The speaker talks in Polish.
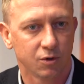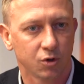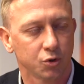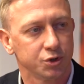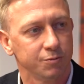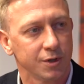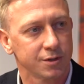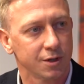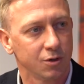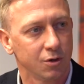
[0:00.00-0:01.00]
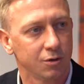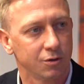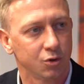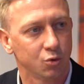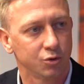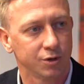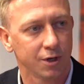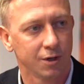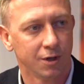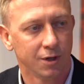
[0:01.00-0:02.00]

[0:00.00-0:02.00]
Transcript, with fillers: od 18 grudnia